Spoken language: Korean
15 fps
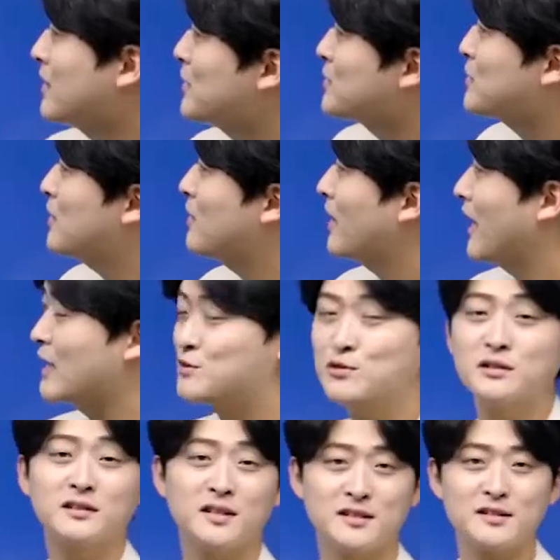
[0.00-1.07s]
이어서
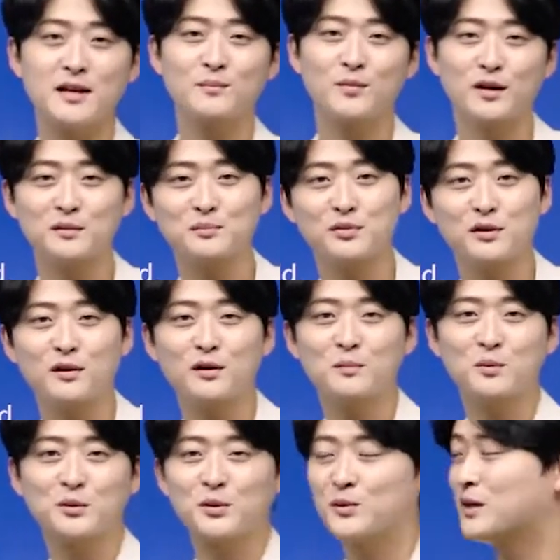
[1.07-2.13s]
액츄얼 테스트 한번
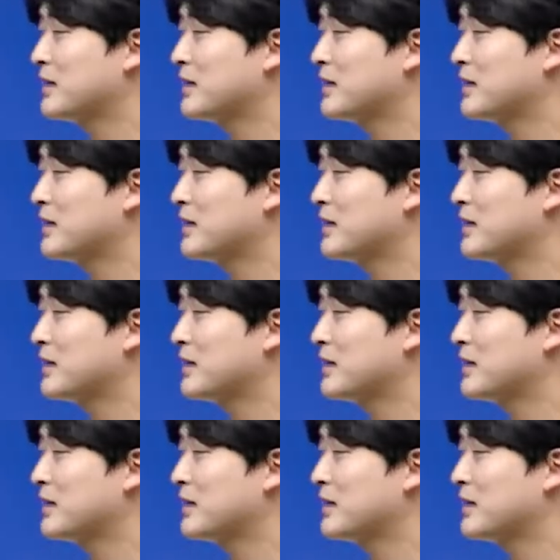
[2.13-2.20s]
풀어보도록